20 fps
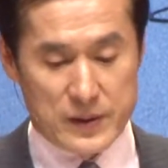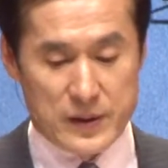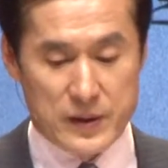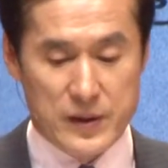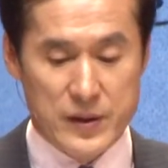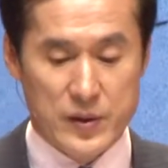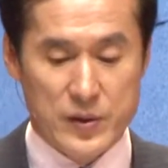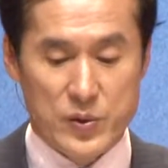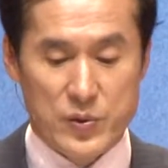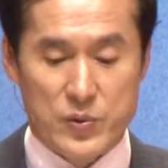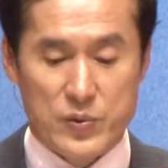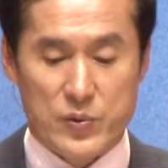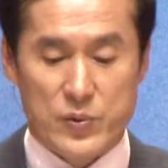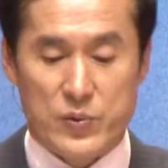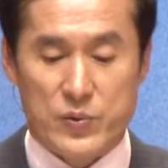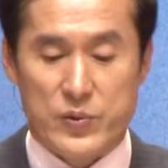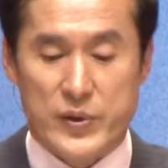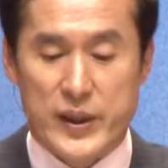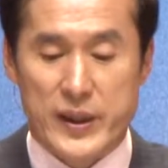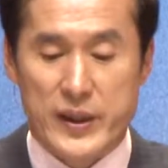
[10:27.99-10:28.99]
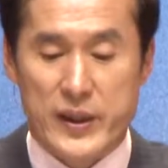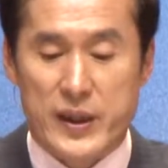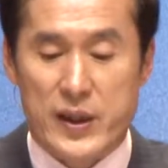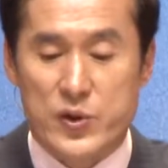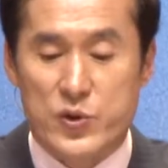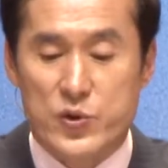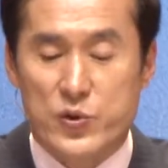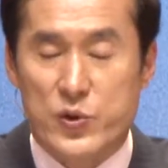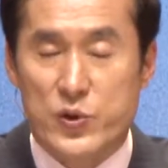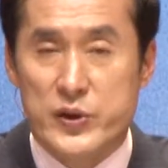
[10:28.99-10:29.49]
이는
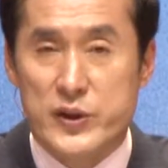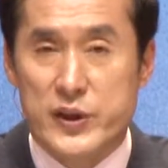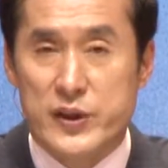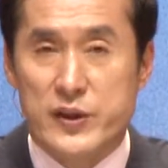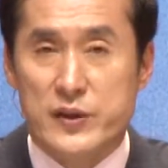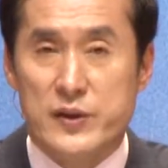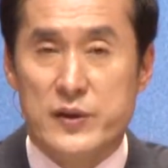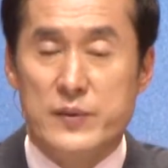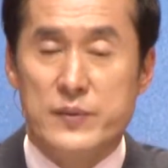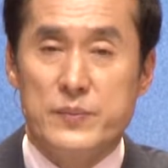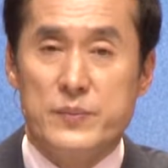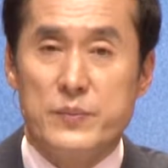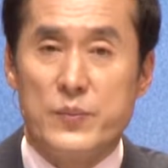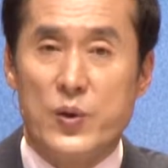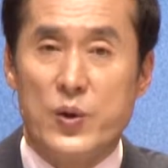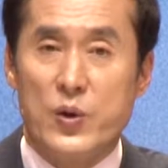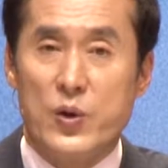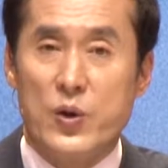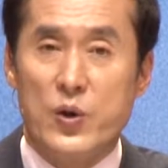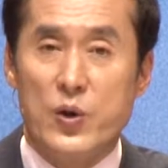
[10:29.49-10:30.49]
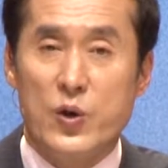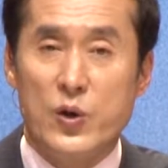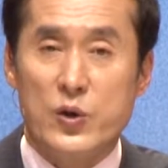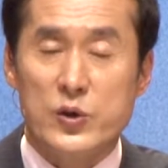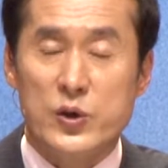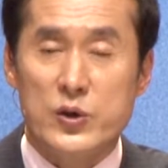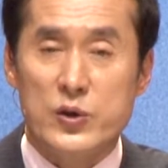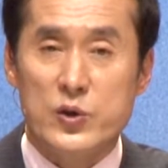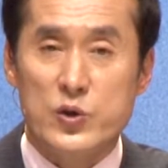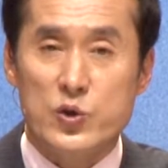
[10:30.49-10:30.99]
우리에게 주어지는
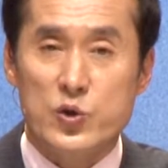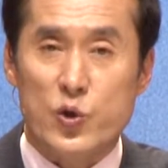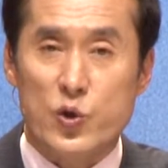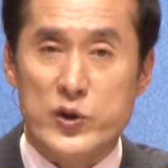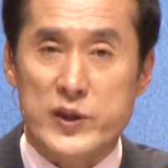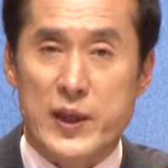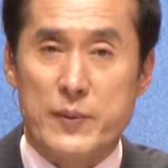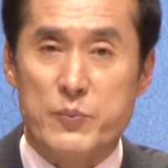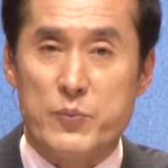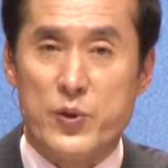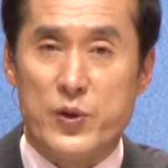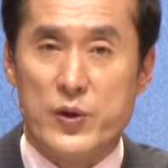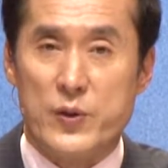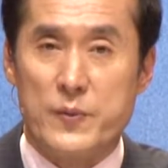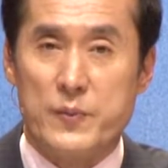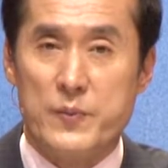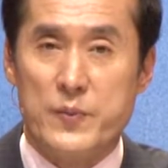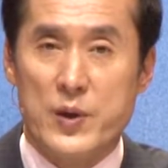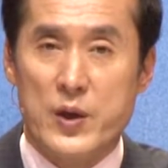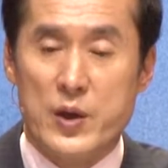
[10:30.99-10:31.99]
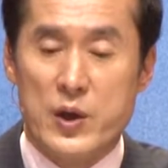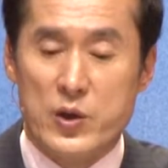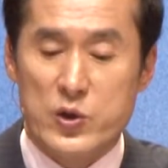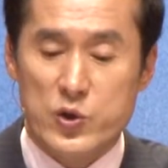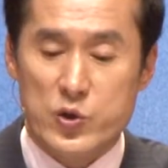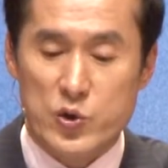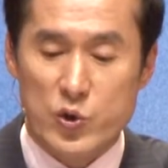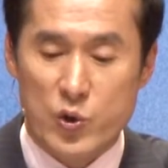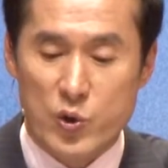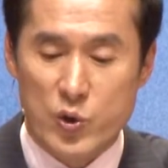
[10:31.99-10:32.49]
모든 소산물,
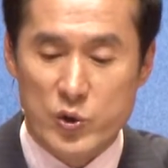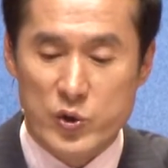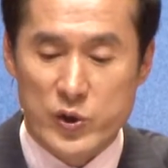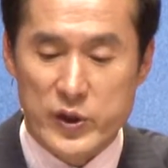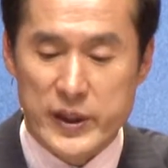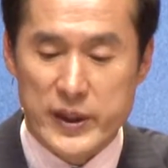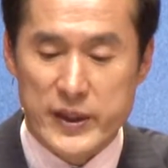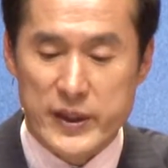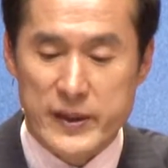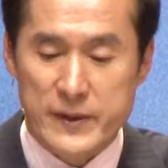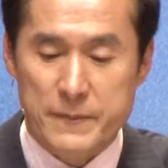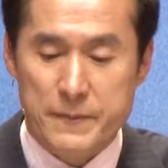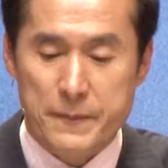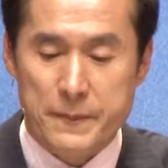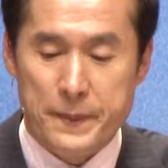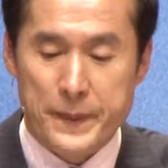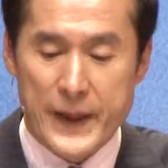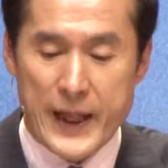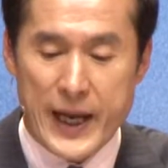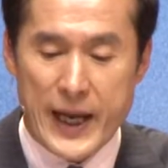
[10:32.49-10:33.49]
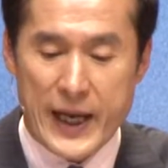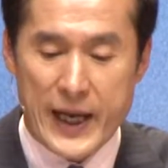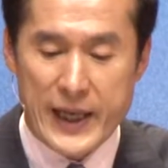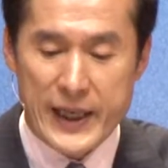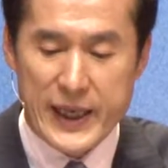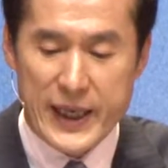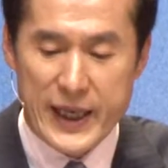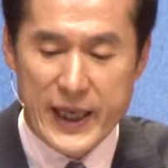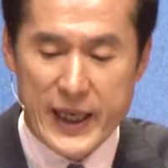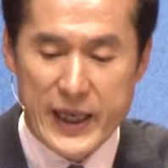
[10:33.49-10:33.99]
소득이
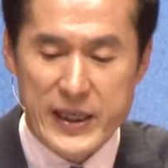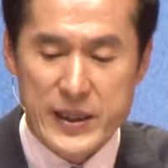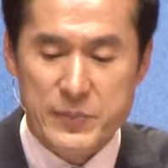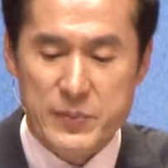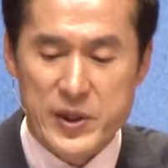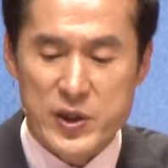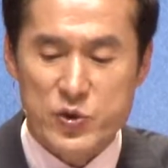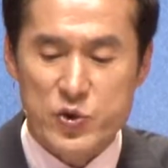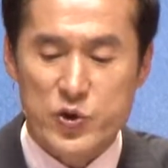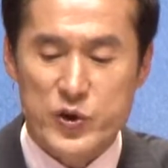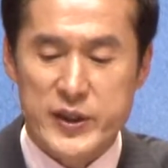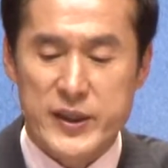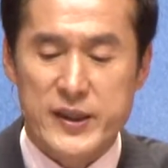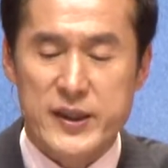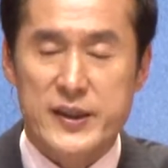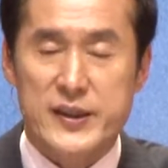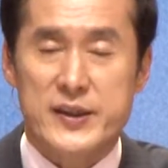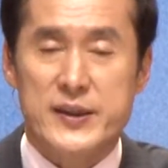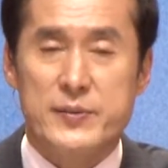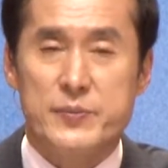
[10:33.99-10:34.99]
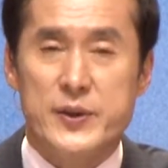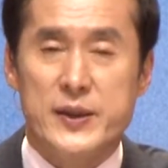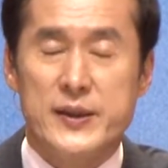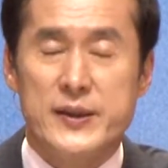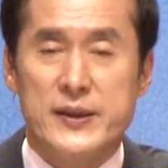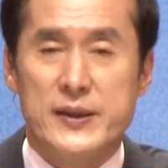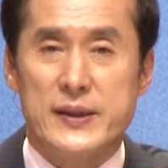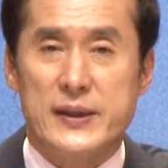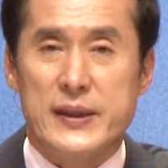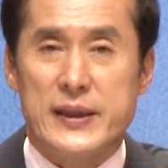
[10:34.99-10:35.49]
하나님이 주신
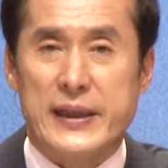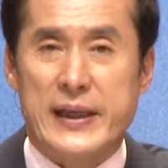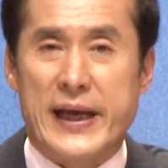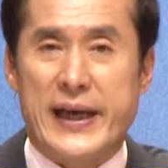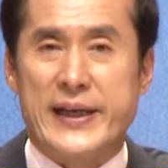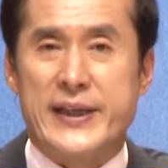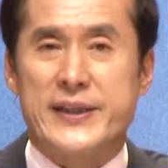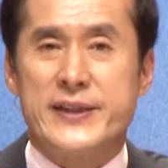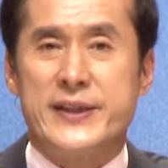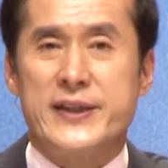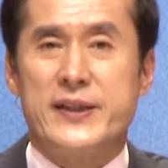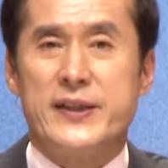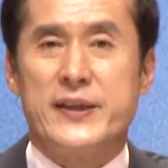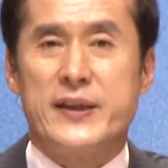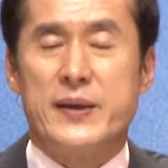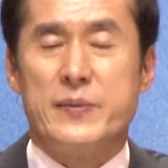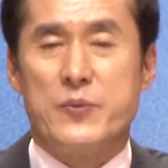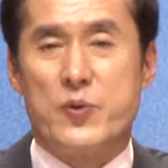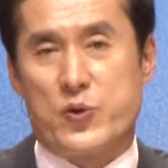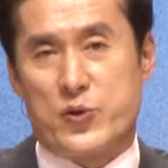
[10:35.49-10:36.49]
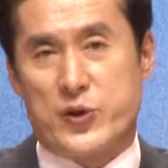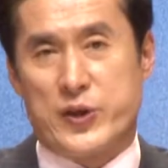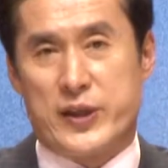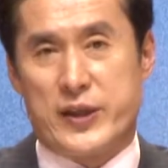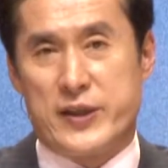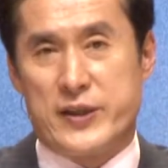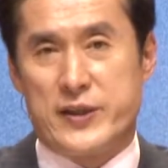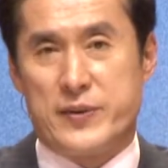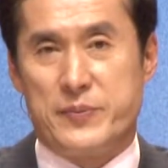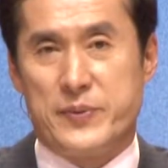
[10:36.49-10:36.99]
것임을 가르치는 데
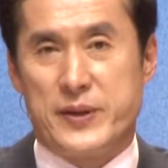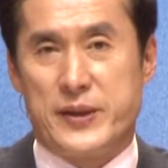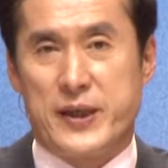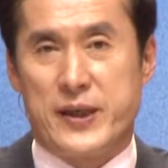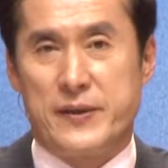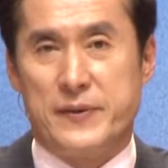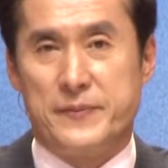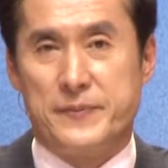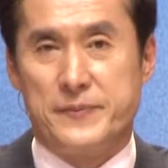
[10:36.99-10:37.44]
목적이 있습니다.